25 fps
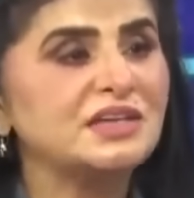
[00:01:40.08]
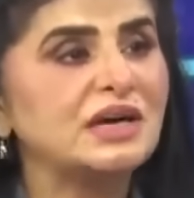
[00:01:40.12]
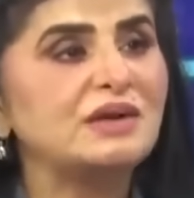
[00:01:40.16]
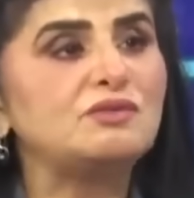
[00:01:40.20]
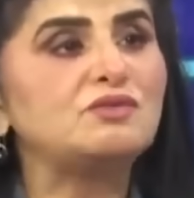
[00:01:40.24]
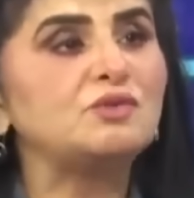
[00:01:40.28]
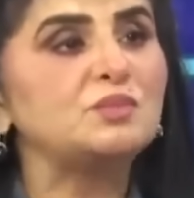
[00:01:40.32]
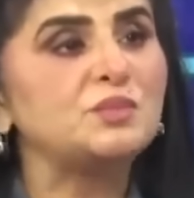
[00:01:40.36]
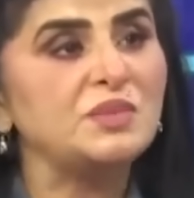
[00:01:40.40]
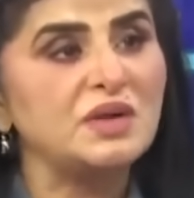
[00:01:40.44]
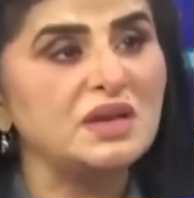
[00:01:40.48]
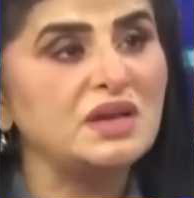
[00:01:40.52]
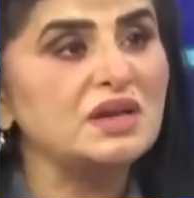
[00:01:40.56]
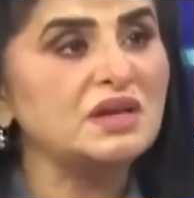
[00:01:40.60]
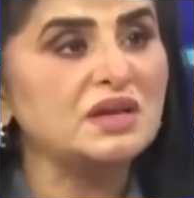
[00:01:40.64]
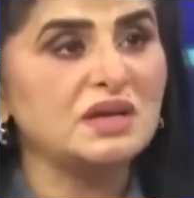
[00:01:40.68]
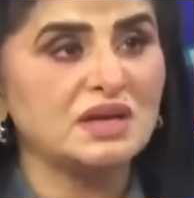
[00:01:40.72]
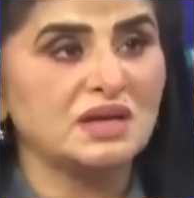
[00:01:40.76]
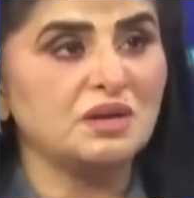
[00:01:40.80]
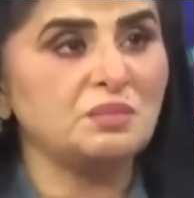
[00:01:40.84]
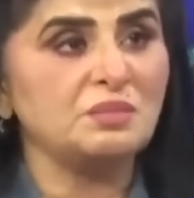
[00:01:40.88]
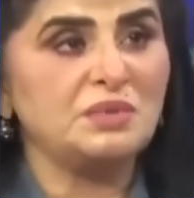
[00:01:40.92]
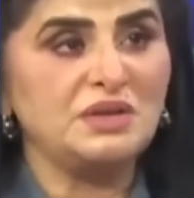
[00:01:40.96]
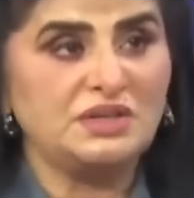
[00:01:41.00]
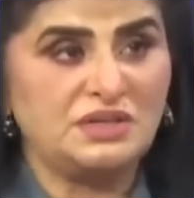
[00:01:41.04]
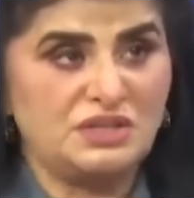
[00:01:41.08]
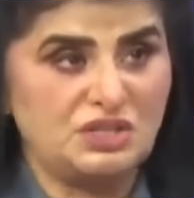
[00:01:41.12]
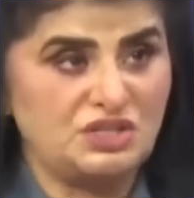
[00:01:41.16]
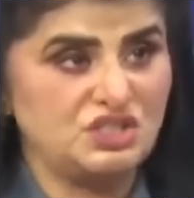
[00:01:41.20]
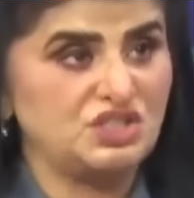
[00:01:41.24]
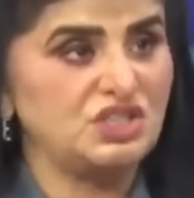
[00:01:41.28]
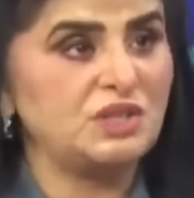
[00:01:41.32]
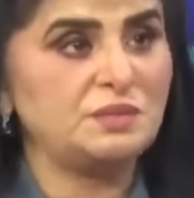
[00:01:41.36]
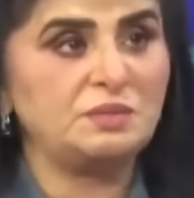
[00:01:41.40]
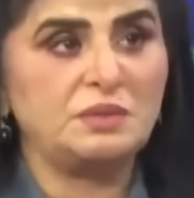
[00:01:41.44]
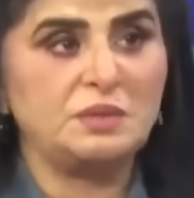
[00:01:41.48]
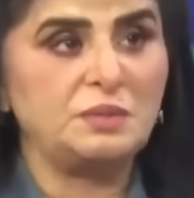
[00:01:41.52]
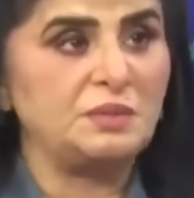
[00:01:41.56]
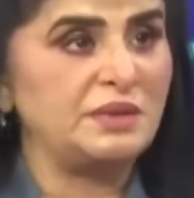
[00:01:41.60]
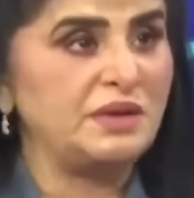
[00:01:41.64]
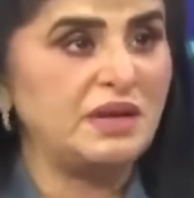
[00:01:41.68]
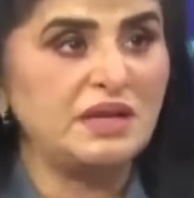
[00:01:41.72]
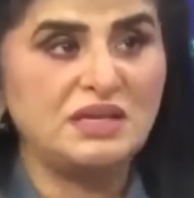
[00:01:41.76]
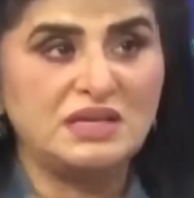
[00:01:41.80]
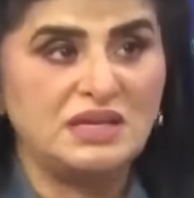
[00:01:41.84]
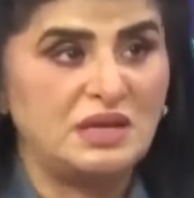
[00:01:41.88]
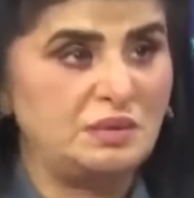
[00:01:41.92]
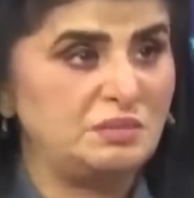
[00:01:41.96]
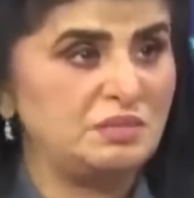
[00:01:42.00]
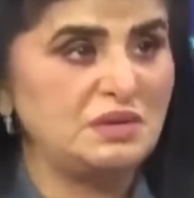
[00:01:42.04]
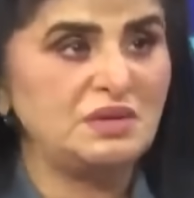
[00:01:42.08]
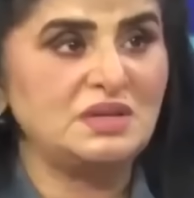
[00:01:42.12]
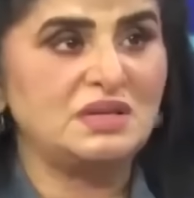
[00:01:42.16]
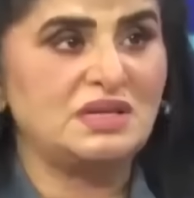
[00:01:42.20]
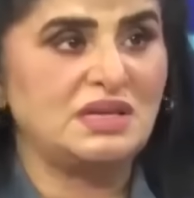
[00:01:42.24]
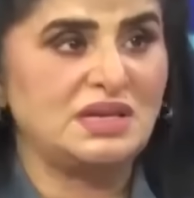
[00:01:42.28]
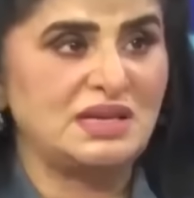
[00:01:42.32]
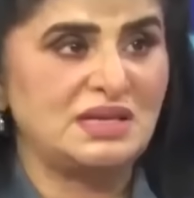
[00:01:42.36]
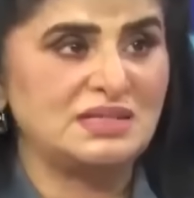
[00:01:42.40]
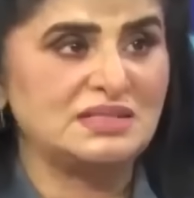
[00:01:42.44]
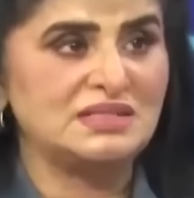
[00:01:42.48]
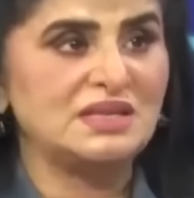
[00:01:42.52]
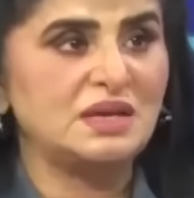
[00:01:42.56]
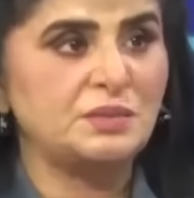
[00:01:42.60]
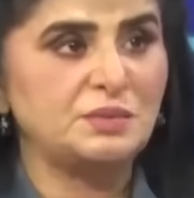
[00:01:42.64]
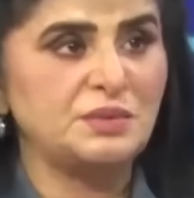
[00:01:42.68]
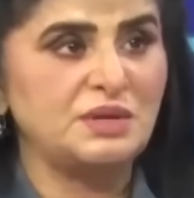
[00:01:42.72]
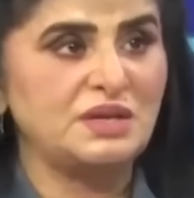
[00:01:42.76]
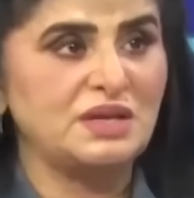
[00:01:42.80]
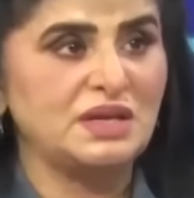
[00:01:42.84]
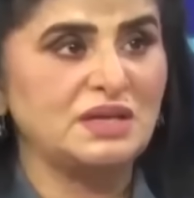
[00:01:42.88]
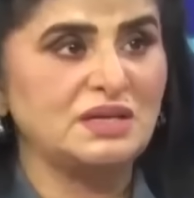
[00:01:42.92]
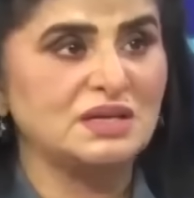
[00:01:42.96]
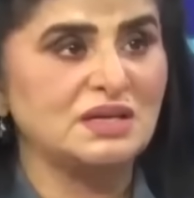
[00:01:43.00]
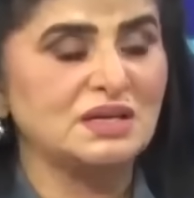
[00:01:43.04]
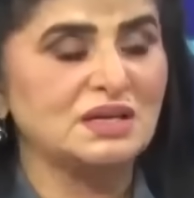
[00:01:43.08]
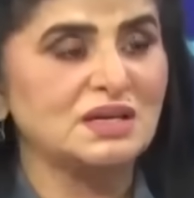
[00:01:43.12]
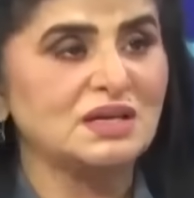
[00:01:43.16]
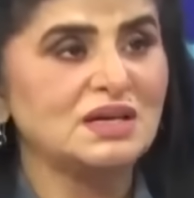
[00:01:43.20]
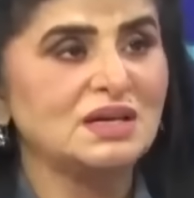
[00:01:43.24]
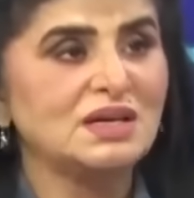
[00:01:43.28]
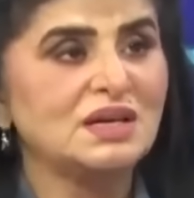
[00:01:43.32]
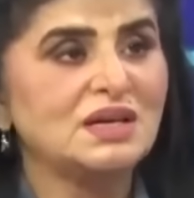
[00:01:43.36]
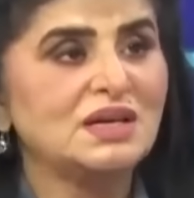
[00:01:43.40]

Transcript: या वो मेरी रिकमेंडेशन पे बने ये भी नहीं है ऐसा भी नहीं है